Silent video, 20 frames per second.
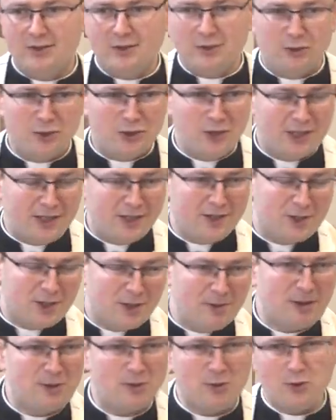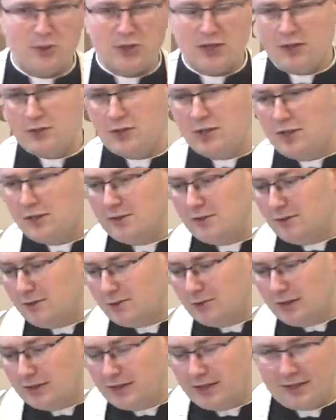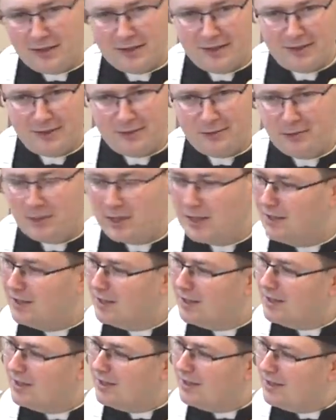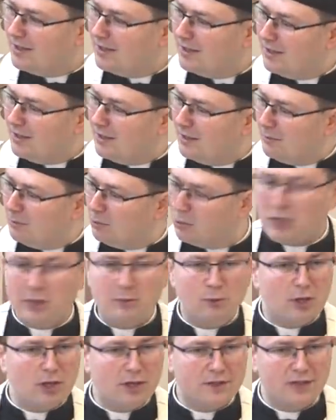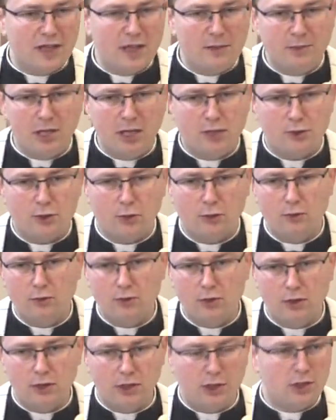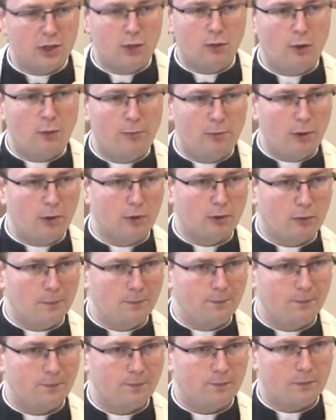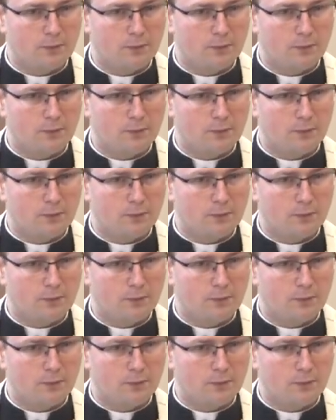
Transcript: No, czyli siła ciążenia, czyli te, które podejmuję z najmniejszą linią oporu